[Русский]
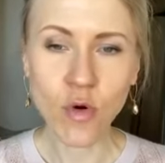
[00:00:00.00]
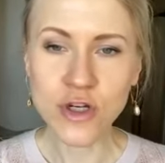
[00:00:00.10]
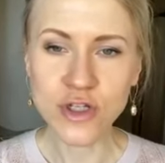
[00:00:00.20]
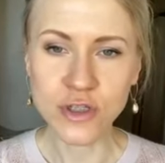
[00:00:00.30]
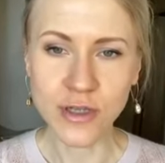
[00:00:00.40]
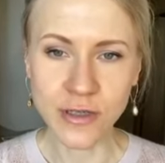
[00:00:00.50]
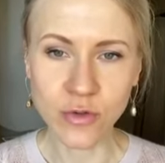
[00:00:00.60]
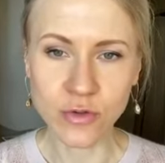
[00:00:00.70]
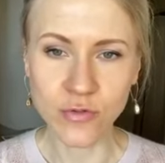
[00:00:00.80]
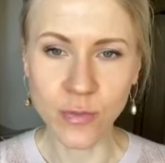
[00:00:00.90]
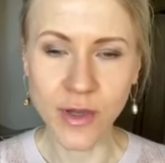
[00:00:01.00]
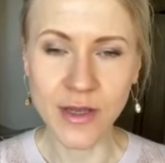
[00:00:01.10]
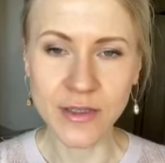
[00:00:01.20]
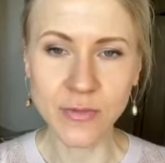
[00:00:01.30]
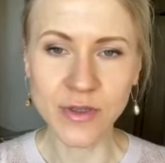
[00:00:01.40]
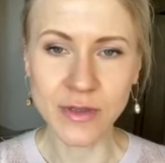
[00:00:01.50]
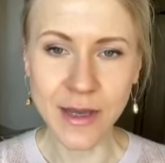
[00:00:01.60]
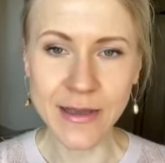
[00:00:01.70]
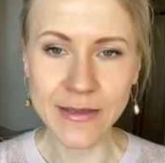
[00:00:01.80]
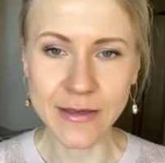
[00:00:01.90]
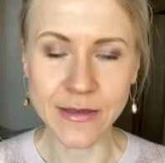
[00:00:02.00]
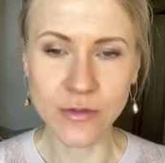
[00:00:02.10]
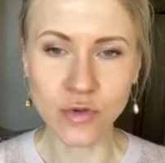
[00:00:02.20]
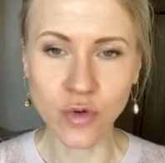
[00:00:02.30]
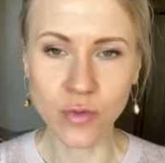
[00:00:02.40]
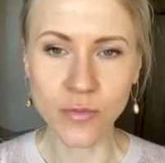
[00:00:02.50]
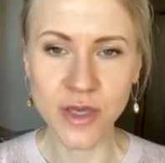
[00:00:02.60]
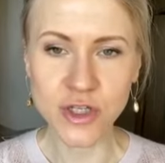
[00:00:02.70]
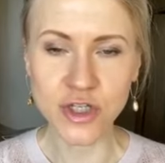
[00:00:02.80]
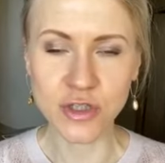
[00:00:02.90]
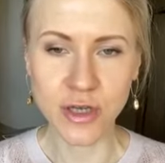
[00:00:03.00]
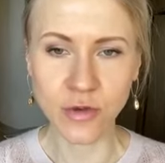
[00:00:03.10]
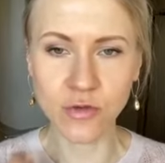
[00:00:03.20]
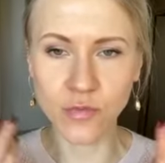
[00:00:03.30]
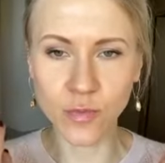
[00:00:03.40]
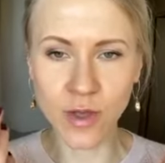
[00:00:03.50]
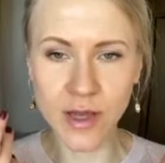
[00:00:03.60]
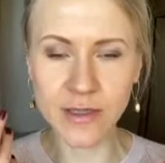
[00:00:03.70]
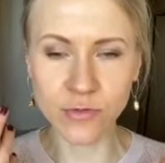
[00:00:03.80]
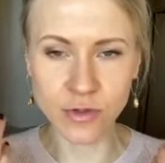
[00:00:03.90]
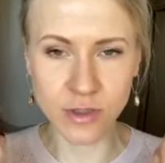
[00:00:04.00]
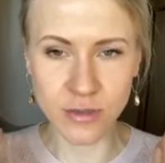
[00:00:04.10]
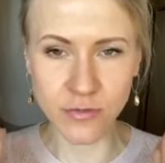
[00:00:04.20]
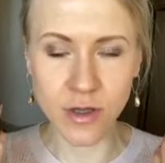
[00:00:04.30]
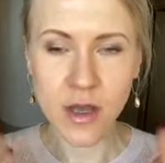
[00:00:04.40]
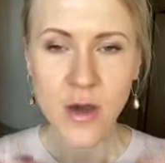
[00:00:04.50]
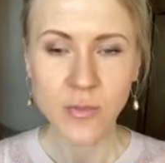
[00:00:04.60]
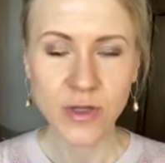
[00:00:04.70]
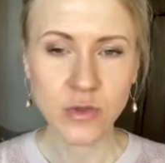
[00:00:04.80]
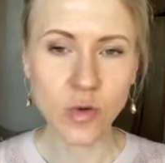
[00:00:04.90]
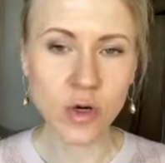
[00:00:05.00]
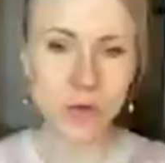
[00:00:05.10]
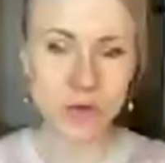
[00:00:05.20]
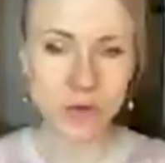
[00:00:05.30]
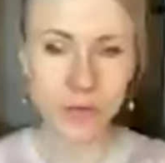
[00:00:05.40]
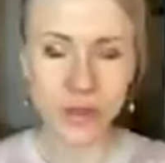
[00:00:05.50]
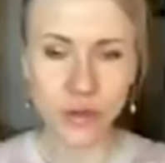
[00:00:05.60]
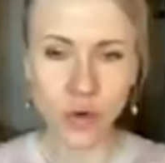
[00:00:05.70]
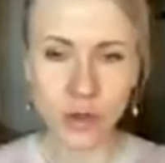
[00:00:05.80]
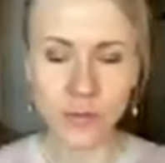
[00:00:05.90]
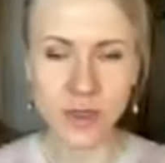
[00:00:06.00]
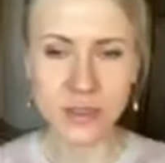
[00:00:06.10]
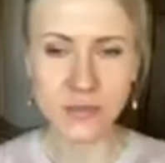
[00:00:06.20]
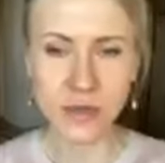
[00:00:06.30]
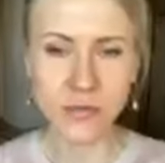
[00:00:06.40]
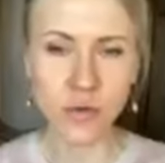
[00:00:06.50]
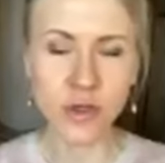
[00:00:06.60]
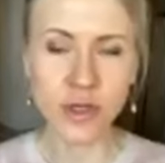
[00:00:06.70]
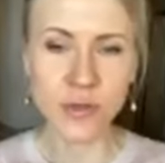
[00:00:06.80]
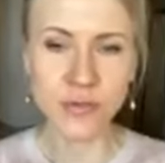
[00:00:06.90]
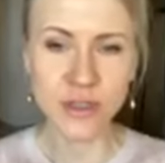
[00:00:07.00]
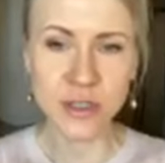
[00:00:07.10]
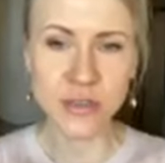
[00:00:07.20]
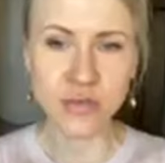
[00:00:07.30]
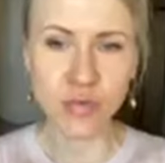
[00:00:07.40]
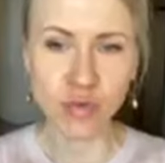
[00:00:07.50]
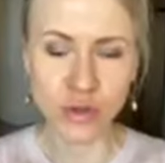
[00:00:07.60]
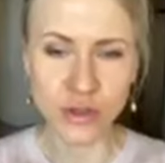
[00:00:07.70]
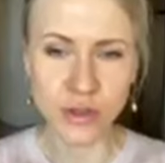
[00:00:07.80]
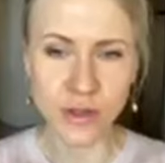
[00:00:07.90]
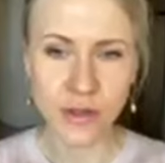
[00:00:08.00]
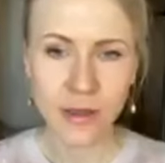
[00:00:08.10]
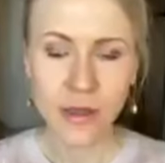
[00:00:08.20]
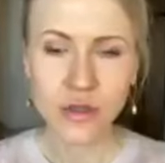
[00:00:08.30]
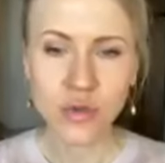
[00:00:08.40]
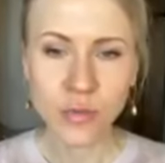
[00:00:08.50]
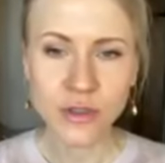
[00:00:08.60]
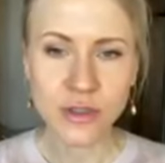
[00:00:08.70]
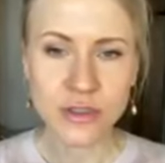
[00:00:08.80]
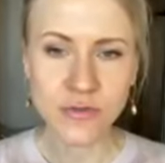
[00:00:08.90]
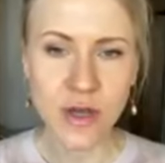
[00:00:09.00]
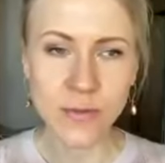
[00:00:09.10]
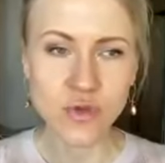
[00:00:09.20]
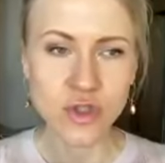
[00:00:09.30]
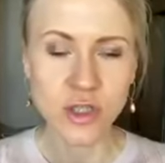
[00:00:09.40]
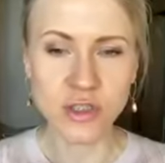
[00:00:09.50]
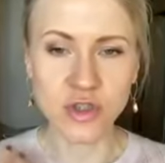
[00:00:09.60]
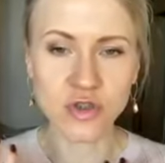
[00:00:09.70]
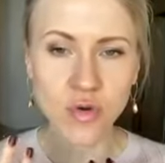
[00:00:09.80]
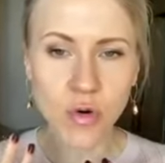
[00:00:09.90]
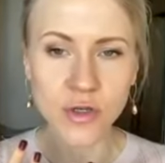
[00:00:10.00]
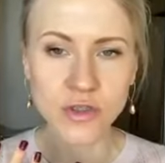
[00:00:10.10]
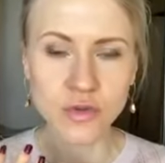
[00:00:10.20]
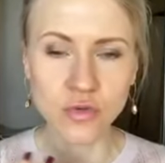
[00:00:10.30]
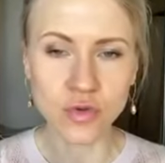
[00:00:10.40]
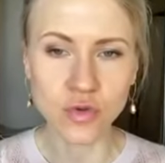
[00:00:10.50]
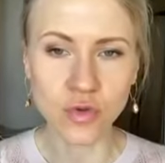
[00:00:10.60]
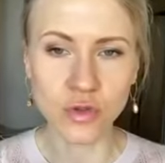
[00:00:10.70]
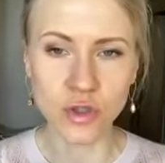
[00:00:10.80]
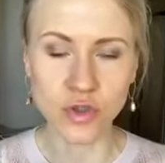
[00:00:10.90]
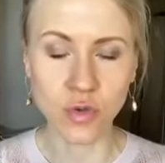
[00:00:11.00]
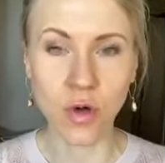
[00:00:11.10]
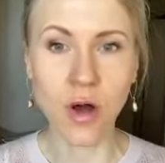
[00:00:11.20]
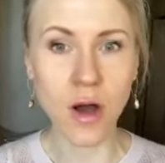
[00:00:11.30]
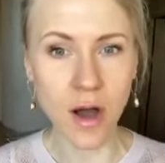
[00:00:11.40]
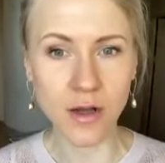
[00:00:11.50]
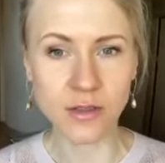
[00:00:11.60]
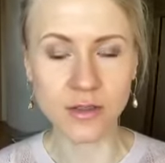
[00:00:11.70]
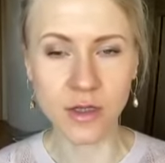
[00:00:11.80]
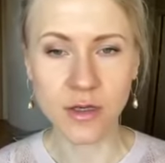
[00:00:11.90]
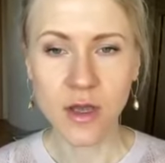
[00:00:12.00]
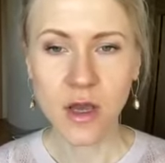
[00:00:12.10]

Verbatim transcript: больше дает в плане питания, но меньше дает в плане вот этого подкорми, подкормки своего рептильного мозга – но мы-то с вами уже настолько искушенные, что как это?